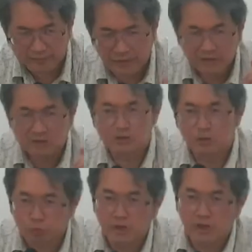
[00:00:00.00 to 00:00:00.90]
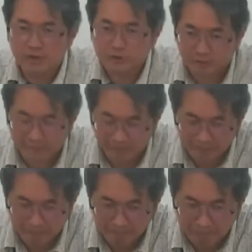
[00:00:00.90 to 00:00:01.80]
然是无可指责
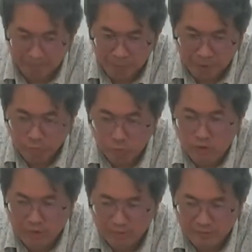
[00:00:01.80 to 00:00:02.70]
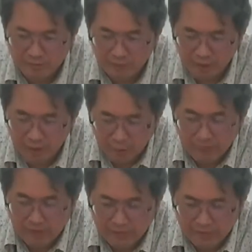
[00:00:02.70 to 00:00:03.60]
啊，无可指责。我
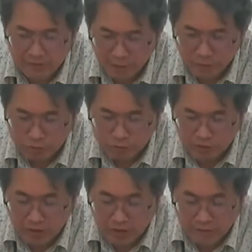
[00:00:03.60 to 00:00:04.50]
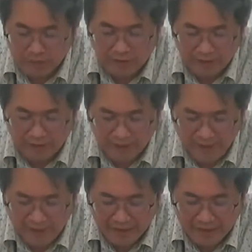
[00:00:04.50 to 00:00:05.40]
想这提出的这样子的
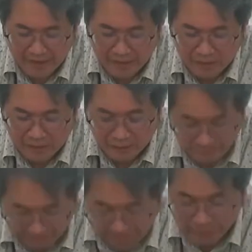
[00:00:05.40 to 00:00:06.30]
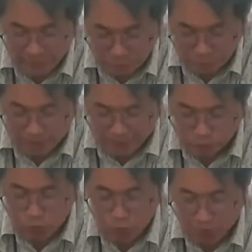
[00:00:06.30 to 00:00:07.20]
概念，也帮帮助
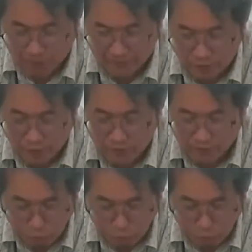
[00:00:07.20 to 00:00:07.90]
我们这一群基督